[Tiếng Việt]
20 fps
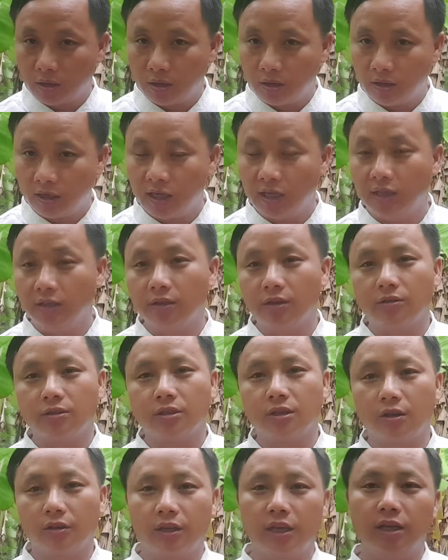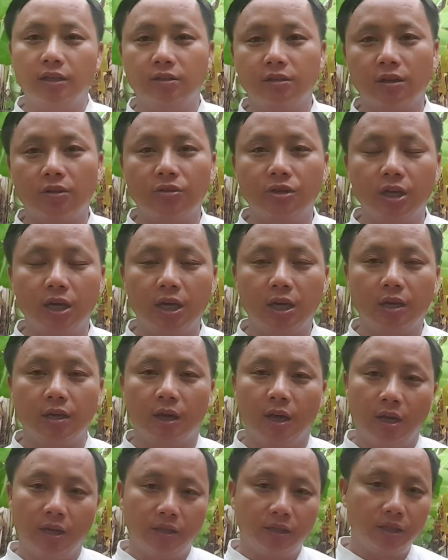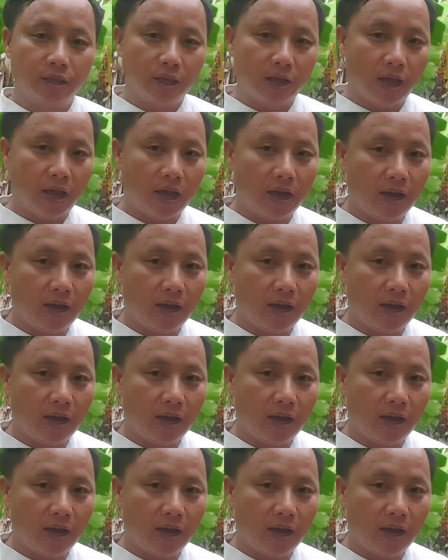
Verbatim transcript: đi tới cho kế cho nhẹ thia